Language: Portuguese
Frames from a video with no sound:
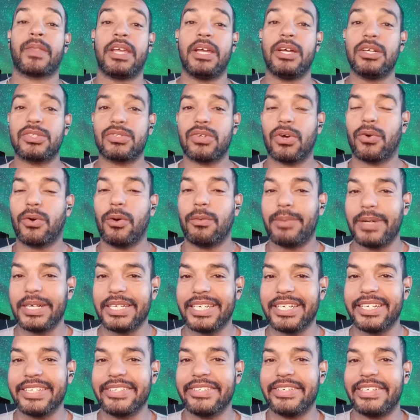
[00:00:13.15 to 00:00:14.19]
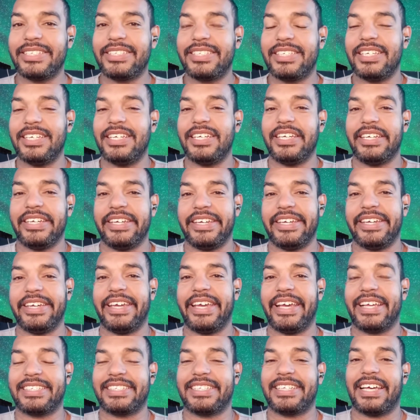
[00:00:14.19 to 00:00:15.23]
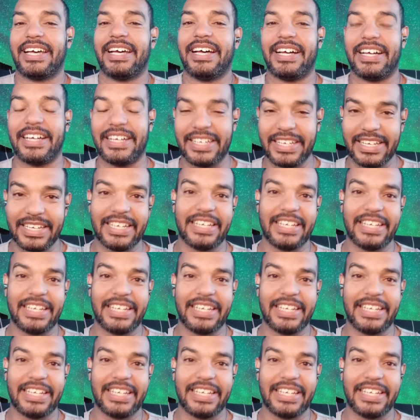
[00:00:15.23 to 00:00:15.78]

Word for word: Eu estou acompanhando esse, essa